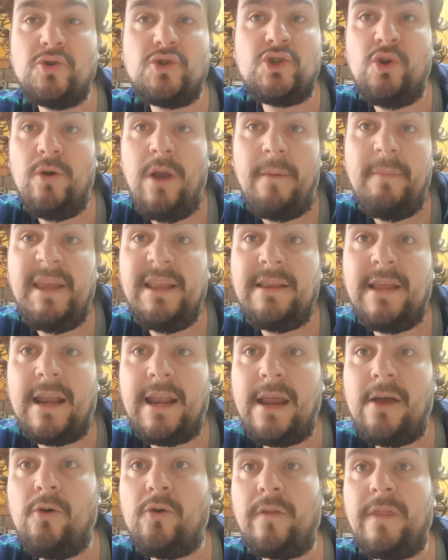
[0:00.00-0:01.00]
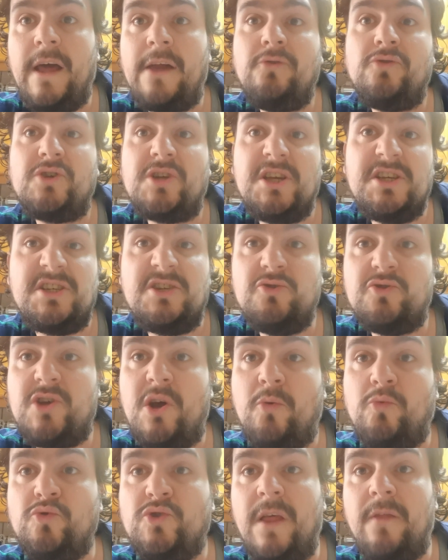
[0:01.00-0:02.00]
Solamente recordaros que si os ha
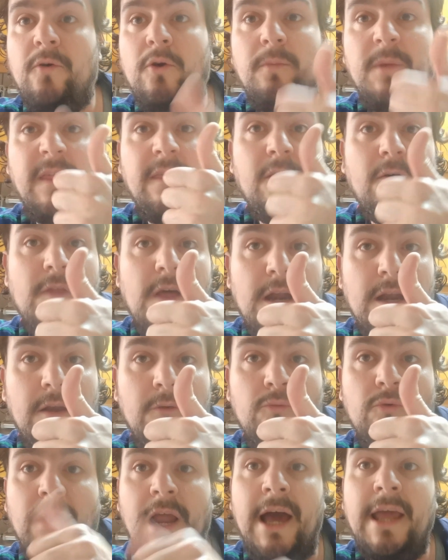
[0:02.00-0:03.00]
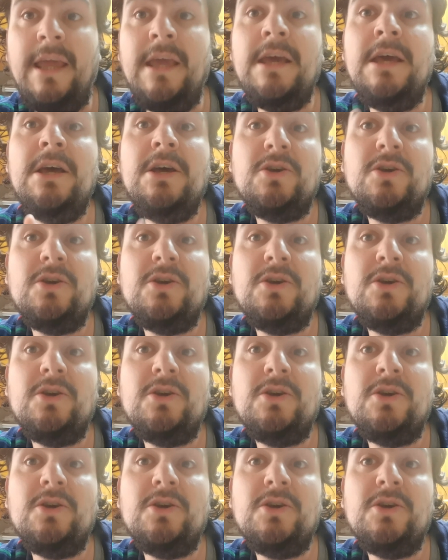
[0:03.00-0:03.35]
gustado el vídeo darle un like,